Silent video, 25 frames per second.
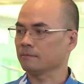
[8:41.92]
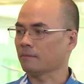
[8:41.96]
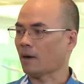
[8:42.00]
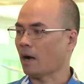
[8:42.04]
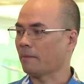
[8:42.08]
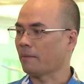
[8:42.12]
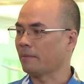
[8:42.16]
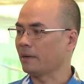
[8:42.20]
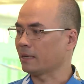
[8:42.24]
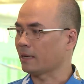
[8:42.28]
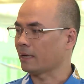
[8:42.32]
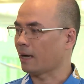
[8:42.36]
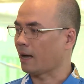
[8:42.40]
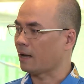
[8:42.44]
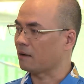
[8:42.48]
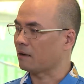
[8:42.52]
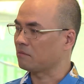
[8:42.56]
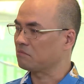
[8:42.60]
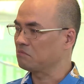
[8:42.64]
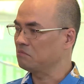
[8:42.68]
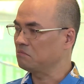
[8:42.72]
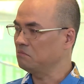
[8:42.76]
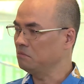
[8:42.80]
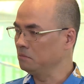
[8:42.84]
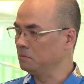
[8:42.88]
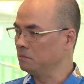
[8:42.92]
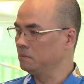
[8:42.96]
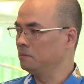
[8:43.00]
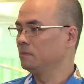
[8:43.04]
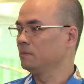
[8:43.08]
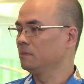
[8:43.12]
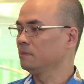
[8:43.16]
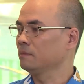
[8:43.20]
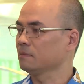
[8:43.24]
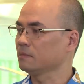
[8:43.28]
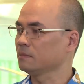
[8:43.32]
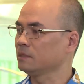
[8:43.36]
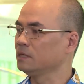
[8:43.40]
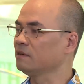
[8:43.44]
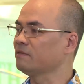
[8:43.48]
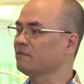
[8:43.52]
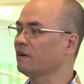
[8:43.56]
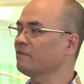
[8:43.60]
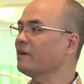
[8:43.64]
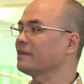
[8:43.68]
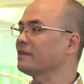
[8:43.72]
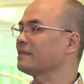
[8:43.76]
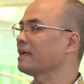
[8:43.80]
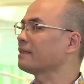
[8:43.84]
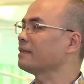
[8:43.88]
Bỏ bịch à nhưng
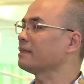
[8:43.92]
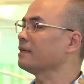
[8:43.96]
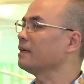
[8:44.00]
vẫn phải trả